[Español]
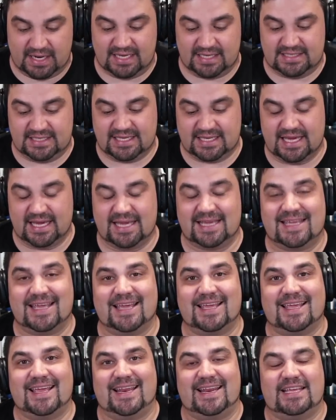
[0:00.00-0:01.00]
Así que, ¿qué
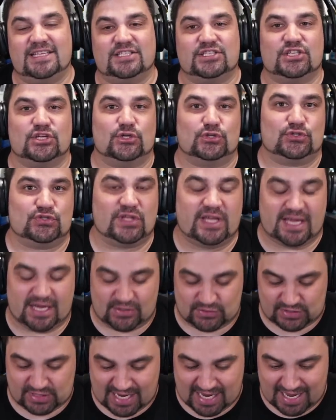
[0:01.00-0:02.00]
queréis que os diga? O
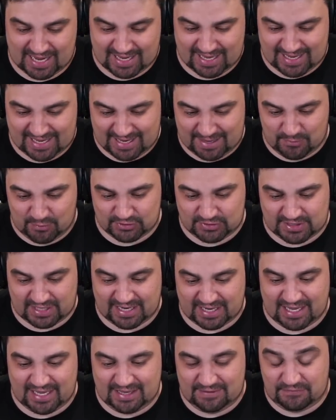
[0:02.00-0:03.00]
sea, eh,
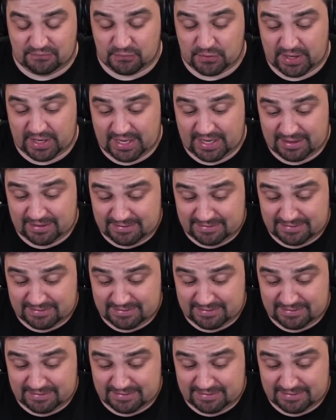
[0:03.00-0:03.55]
Monterrey fue